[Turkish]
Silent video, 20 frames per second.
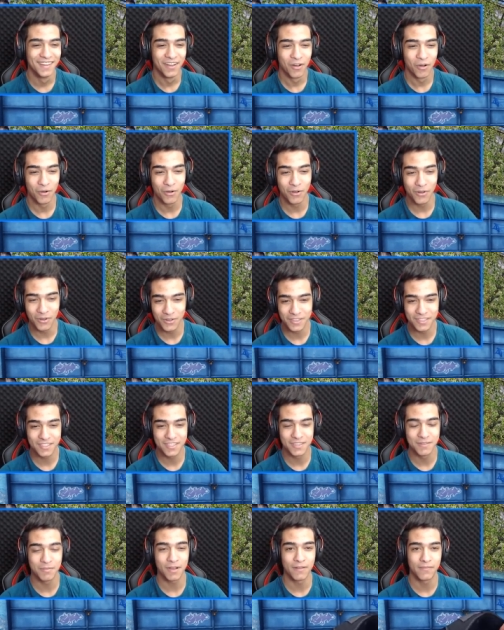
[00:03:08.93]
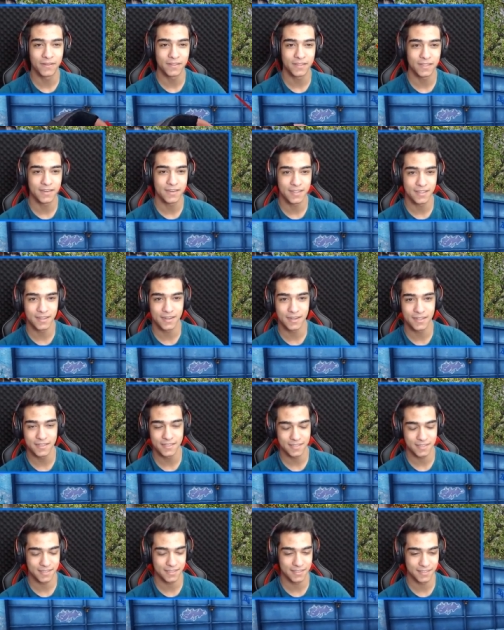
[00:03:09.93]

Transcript: O kim kafadan yedi reis?